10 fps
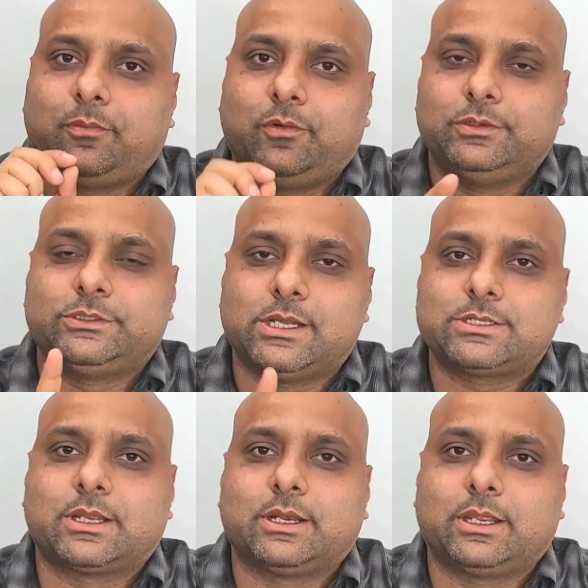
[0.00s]
फोन
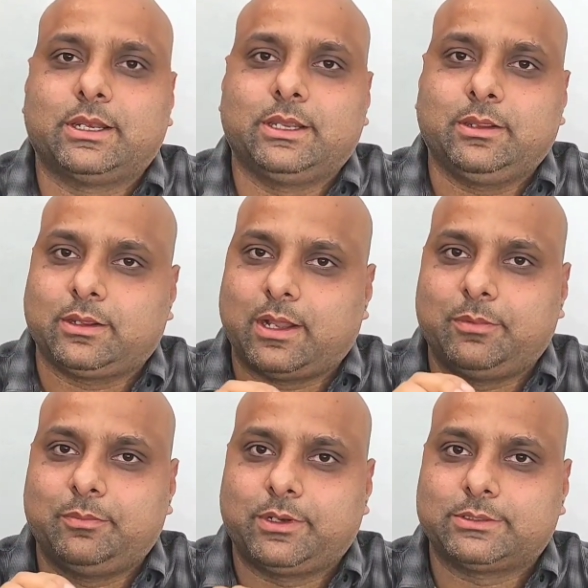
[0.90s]
चार्ज करने के लिए
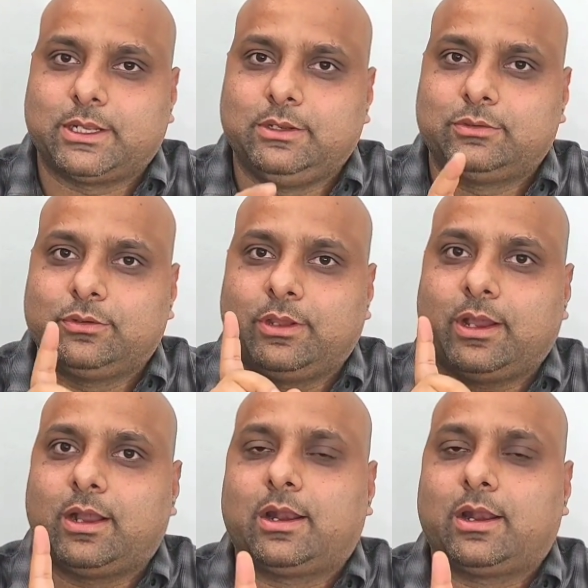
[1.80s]
काफी परेशानी होती हुई